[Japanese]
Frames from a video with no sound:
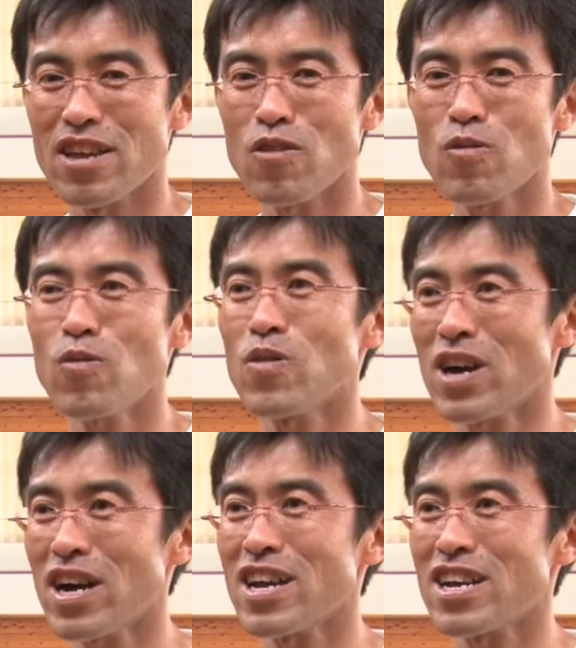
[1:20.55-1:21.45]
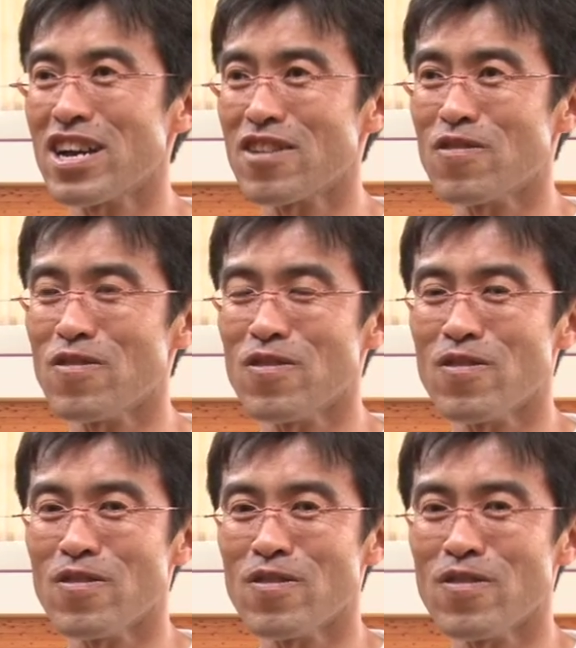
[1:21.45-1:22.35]
両方があ
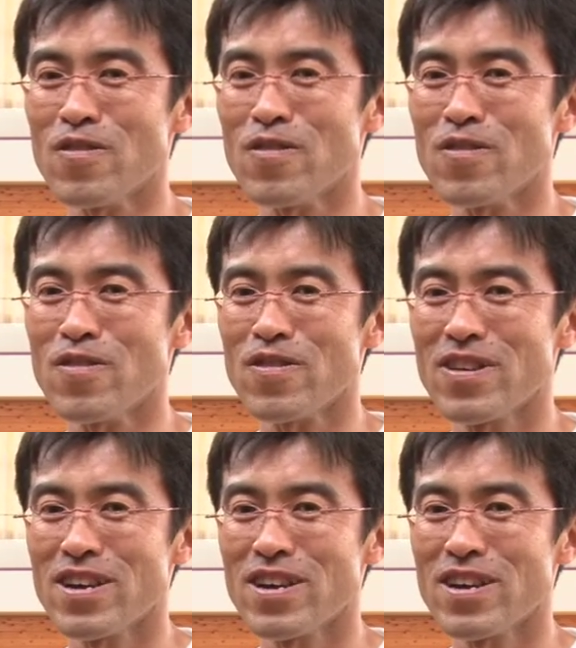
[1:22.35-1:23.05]
の